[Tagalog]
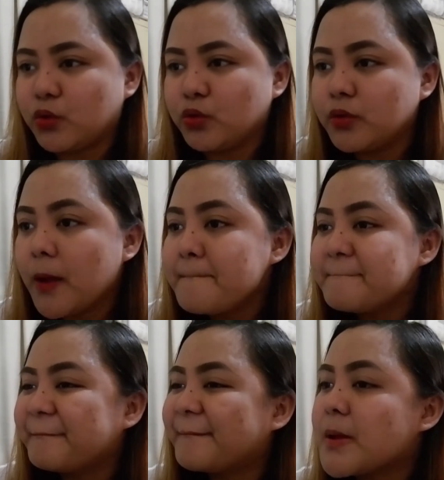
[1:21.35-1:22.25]
tone.
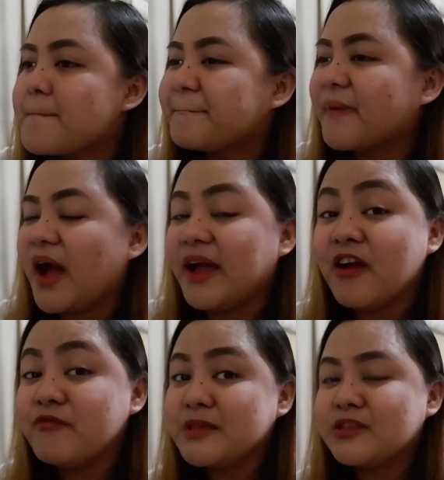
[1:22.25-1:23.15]
I
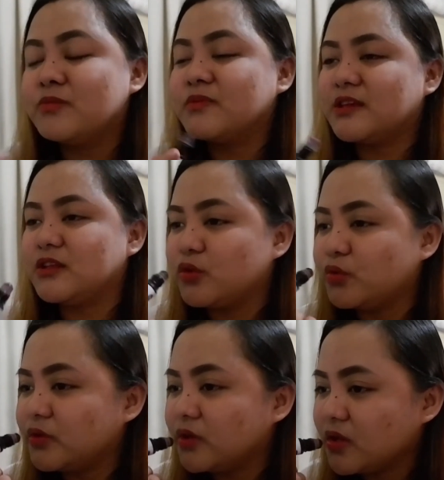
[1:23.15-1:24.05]
have medium skin
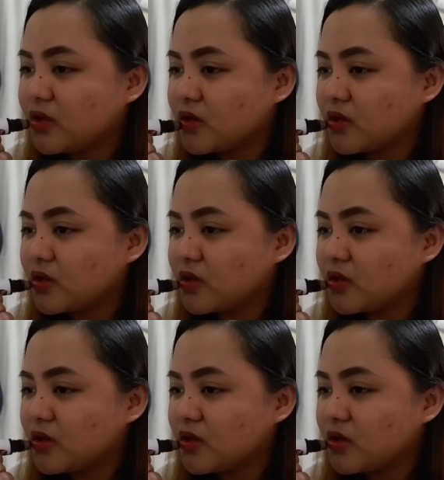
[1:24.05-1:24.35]
tone.